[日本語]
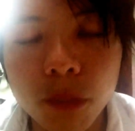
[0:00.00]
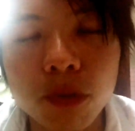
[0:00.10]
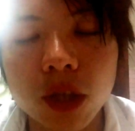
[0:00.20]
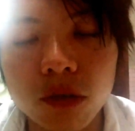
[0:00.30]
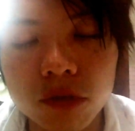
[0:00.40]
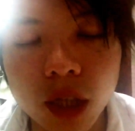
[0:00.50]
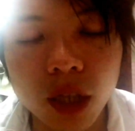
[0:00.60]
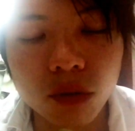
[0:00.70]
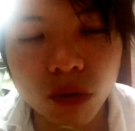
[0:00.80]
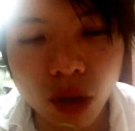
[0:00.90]
ラピュタの歌
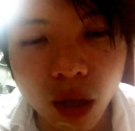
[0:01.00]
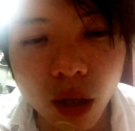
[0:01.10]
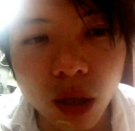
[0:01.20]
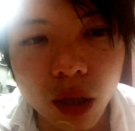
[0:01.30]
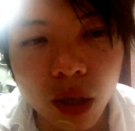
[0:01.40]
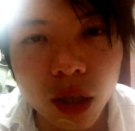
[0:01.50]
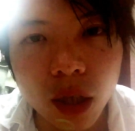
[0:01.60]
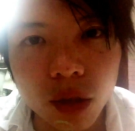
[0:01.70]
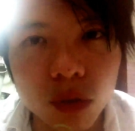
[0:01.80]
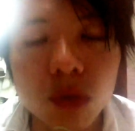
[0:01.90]
だとか、
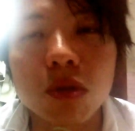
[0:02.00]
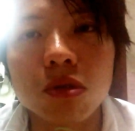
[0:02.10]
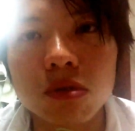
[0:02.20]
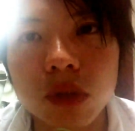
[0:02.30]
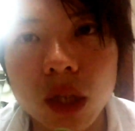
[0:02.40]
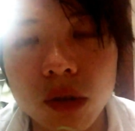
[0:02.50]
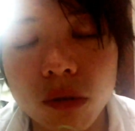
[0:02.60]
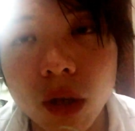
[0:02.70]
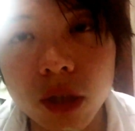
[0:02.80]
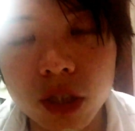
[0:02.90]
あのトトロの歌だ
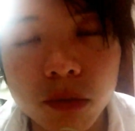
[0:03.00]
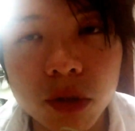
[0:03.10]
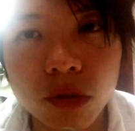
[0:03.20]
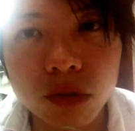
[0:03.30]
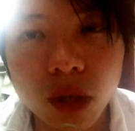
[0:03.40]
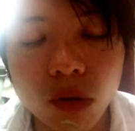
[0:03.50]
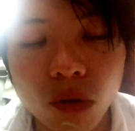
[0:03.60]
とか、ジブリの歌